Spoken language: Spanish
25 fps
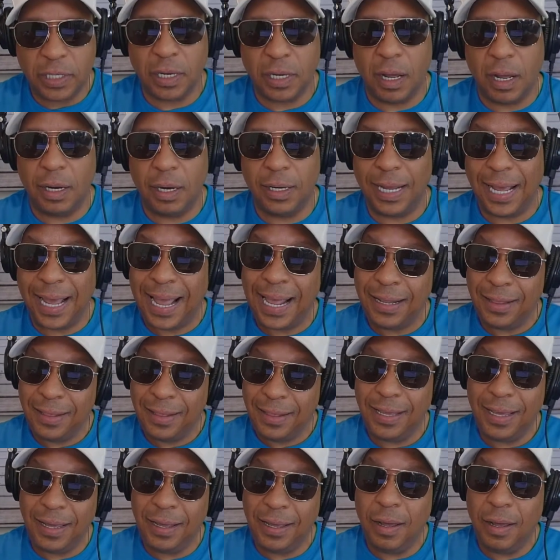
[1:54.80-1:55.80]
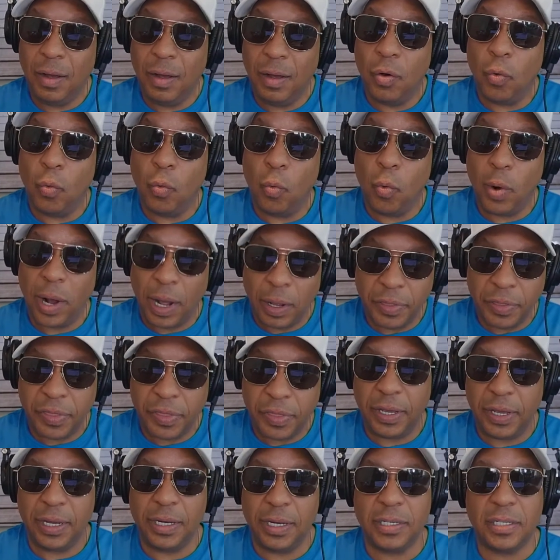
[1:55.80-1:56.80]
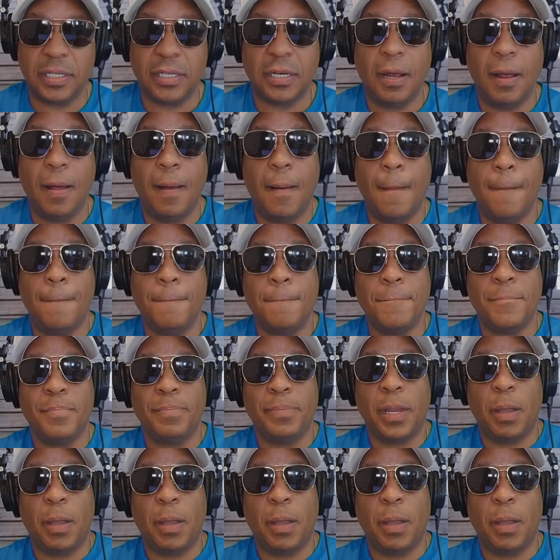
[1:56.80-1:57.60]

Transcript: el más, eh, el más rico